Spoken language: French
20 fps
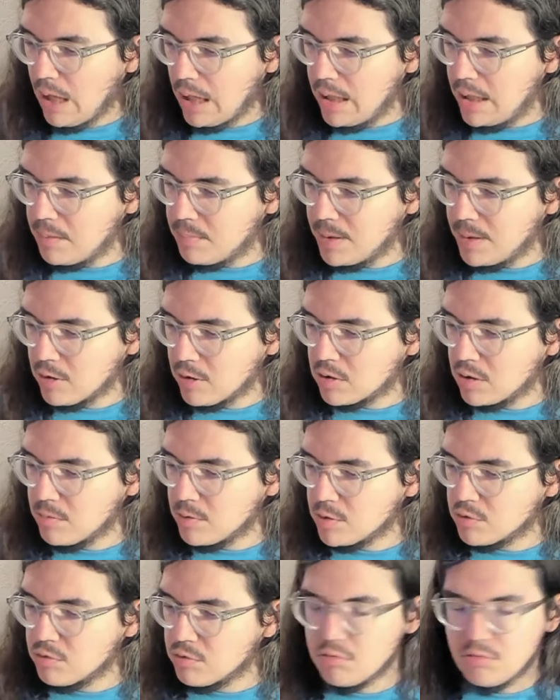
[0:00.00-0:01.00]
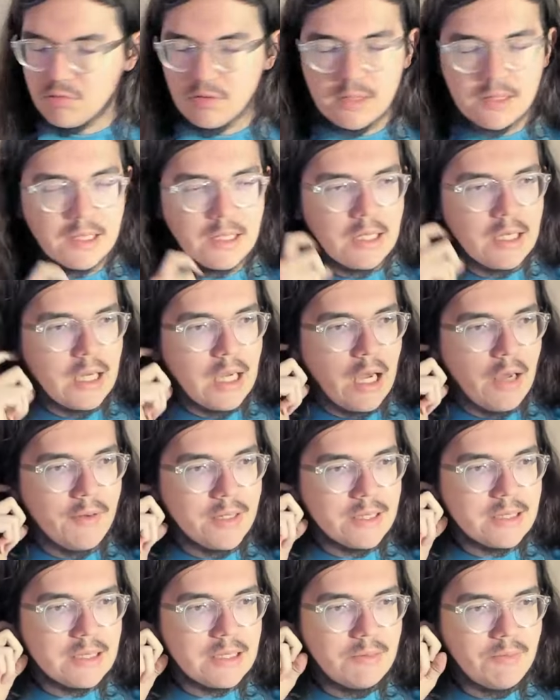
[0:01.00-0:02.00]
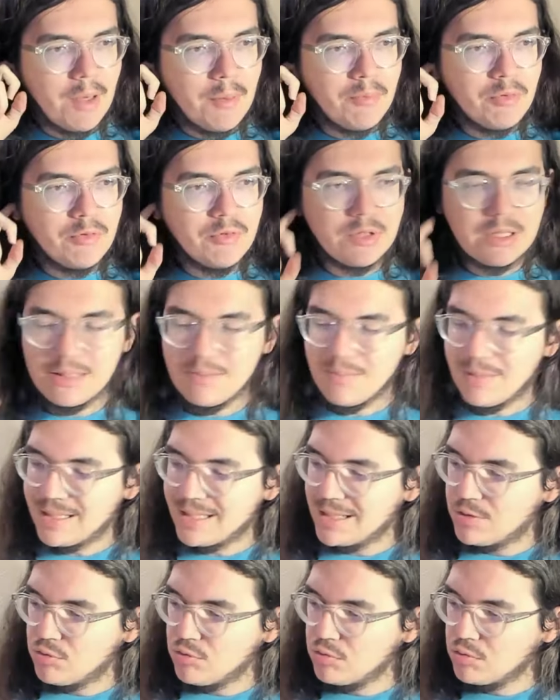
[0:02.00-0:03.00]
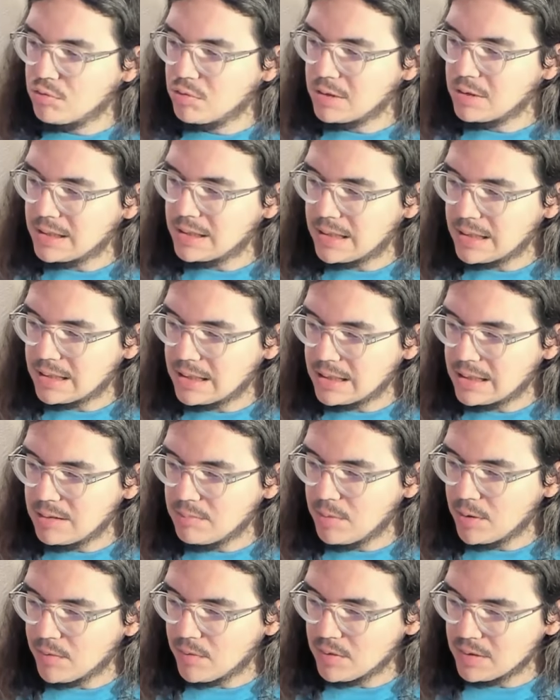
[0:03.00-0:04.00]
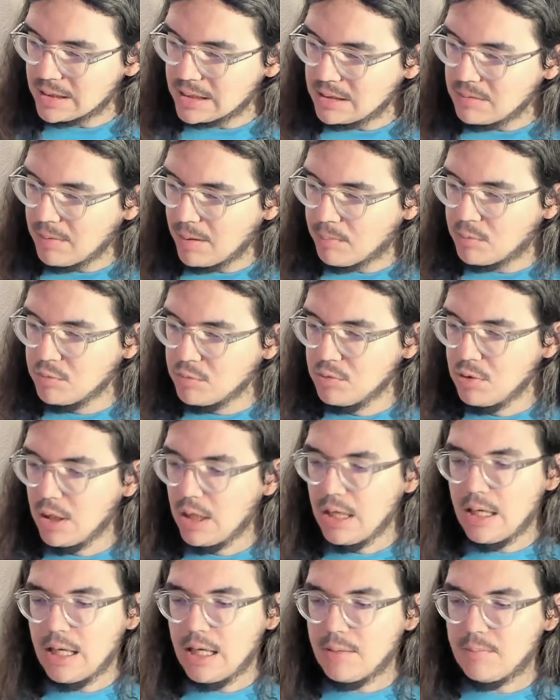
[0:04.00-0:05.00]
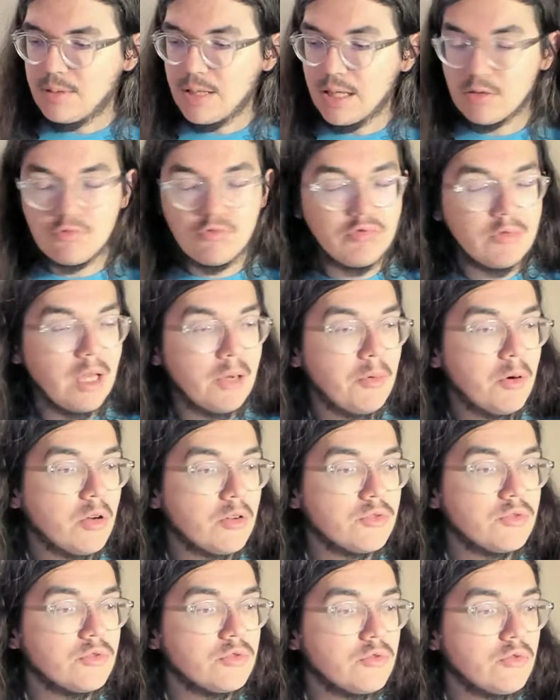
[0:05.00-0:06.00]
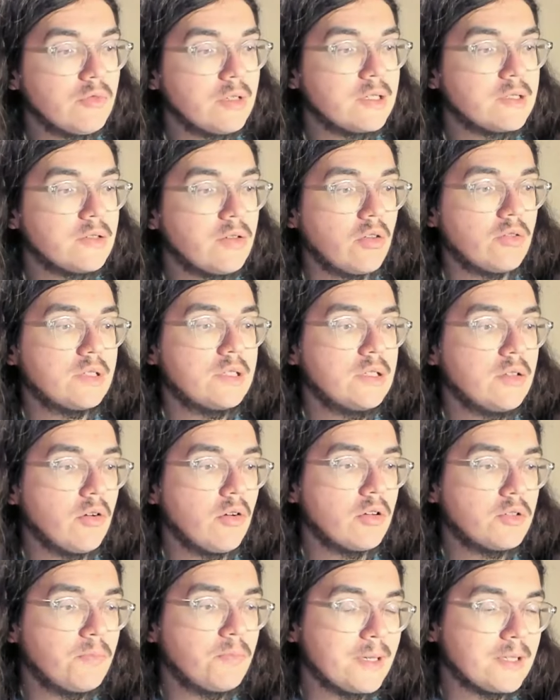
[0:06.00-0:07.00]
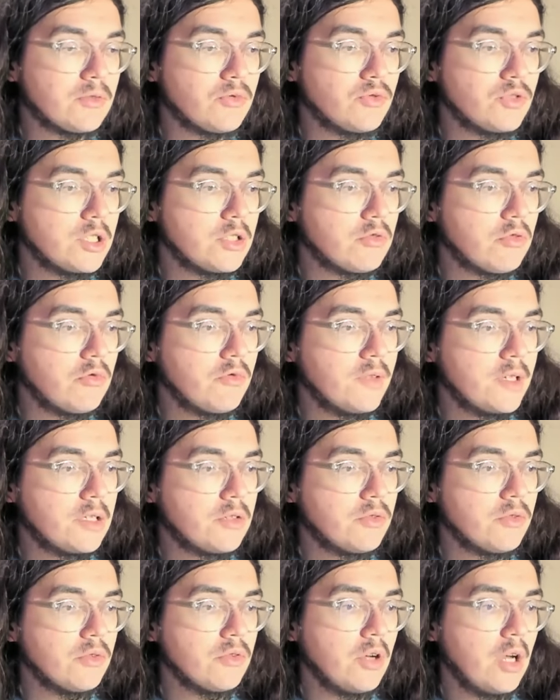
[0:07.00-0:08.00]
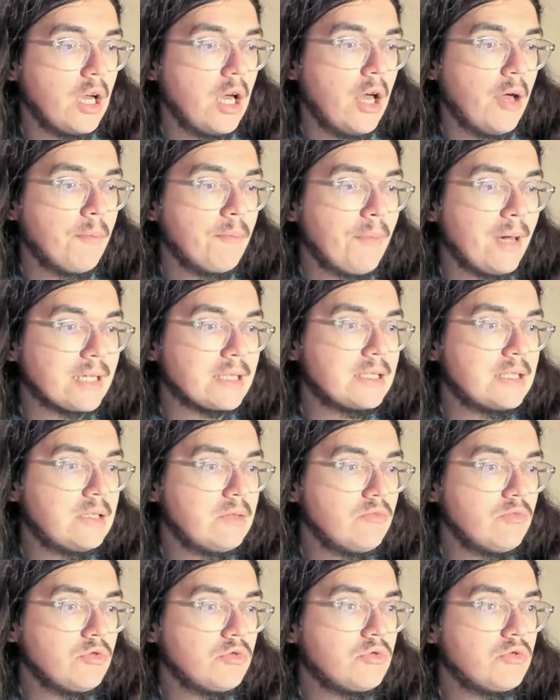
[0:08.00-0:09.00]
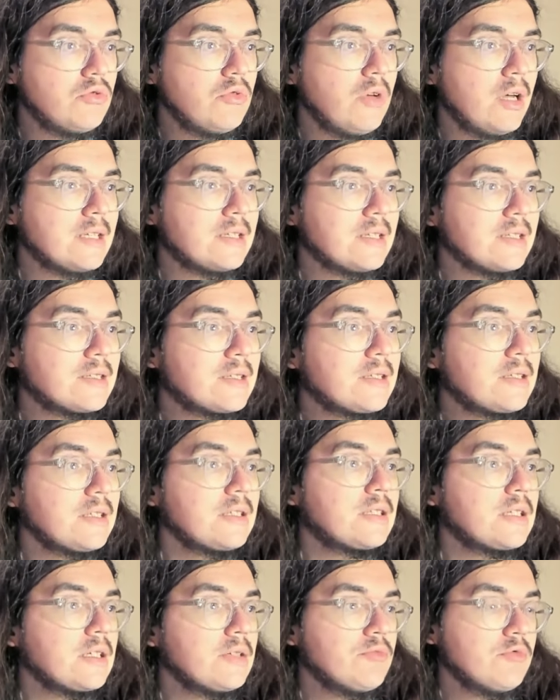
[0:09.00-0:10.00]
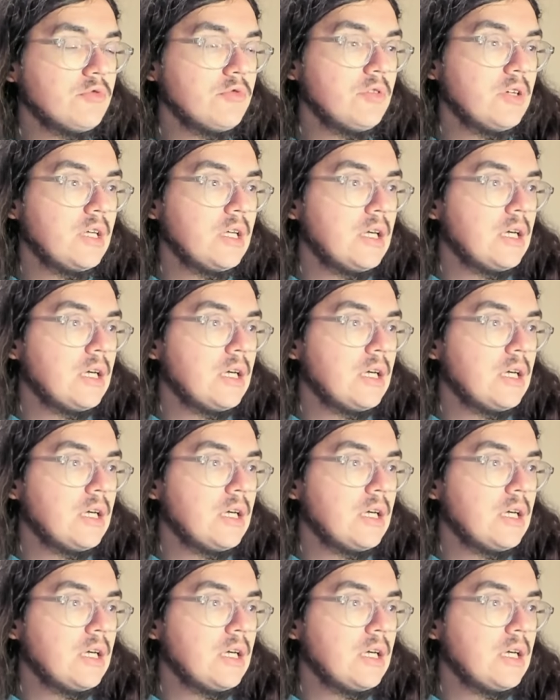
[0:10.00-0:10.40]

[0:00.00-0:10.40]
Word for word: Eh bien, on commence tout de suite avec ce qui m'a plu, ce qui m'a déçu du côté de cette équipe de France. Ce qui m'a plu, eh bien, tout d'abord, ce sont les sorties de rock, parce que j'ai trouvé que Maxime Lucu a été très très bon.